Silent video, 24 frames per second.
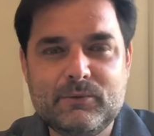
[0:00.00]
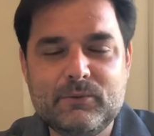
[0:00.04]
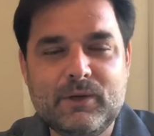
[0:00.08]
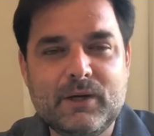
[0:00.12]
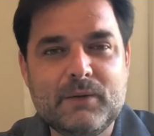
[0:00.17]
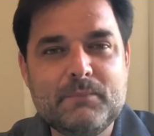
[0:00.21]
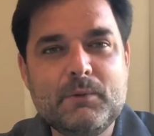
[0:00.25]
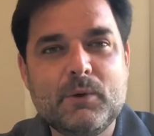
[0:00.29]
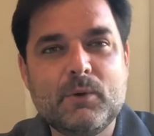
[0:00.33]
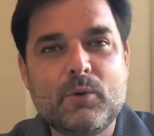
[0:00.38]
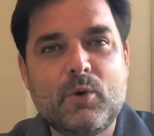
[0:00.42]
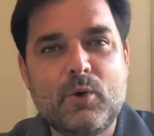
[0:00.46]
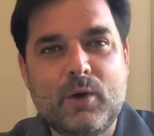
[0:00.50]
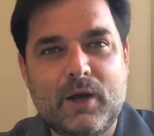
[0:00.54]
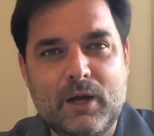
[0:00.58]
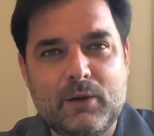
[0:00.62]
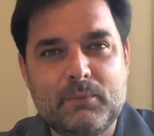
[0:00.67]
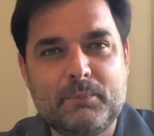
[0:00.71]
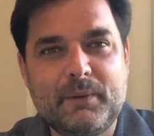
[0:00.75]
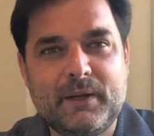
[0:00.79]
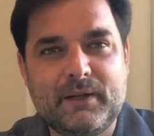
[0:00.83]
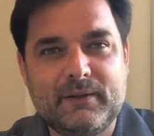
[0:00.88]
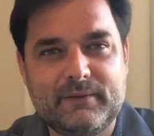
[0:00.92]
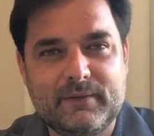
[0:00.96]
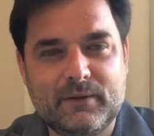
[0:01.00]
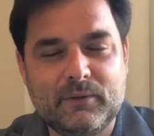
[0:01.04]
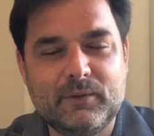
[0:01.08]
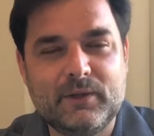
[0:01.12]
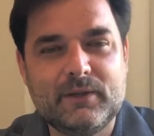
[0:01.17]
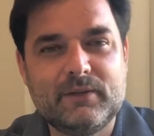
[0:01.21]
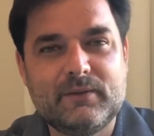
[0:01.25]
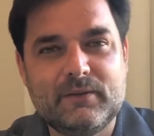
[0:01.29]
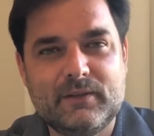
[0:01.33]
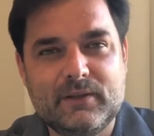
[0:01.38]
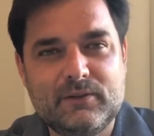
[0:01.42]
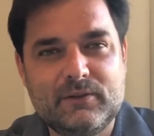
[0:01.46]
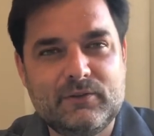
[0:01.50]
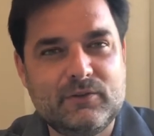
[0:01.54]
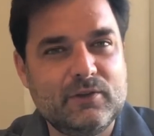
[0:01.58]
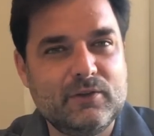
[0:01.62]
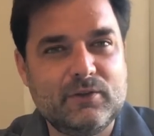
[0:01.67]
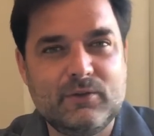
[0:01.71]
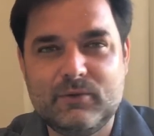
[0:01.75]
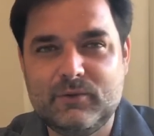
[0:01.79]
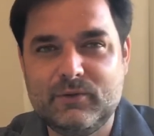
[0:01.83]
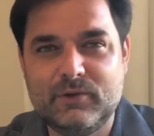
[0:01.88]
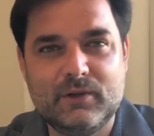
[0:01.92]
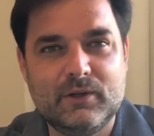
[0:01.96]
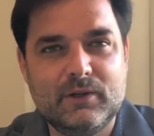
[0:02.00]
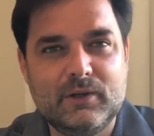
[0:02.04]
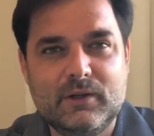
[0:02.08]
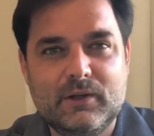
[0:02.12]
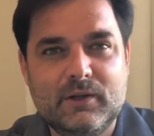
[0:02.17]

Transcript: nunca me colocaram pressão nesse sentido de